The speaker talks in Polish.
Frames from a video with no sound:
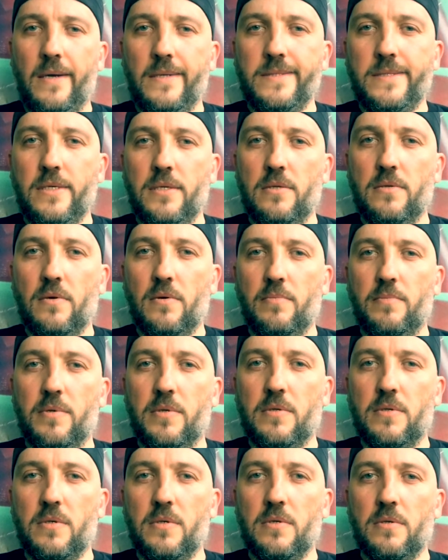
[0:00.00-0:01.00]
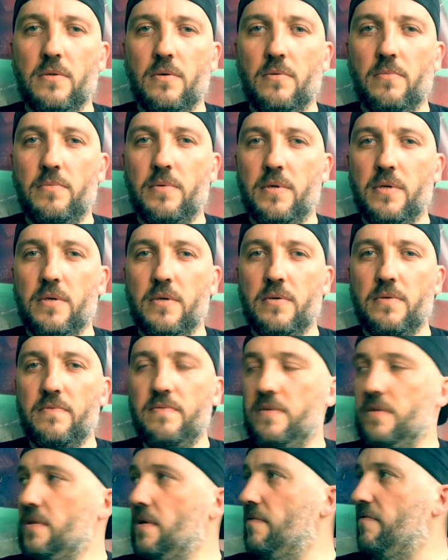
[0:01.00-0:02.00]
dzień dobry, dzień dobry.
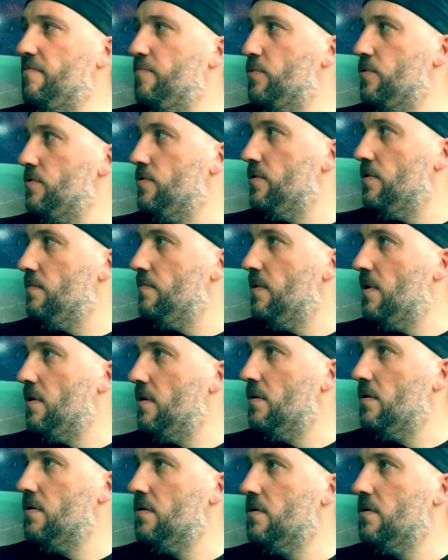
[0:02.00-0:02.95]
Witam w podziemiach,